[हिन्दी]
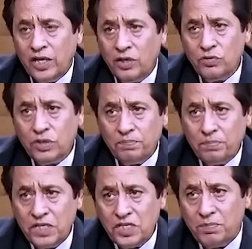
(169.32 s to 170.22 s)
लेकिन उसके
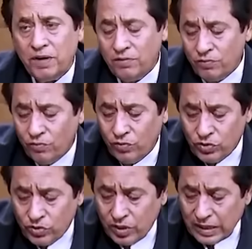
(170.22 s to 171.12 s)
बीच में
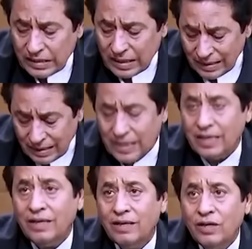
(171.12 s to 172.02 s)
वो जो हिद्दत
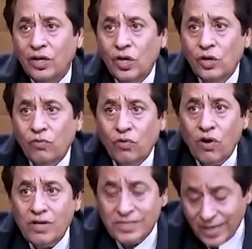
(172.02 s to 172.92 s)
थी वो
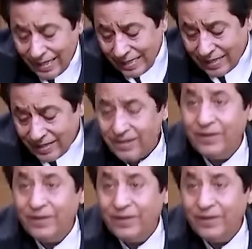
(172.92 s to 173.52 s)
कॉन्स्टेंटली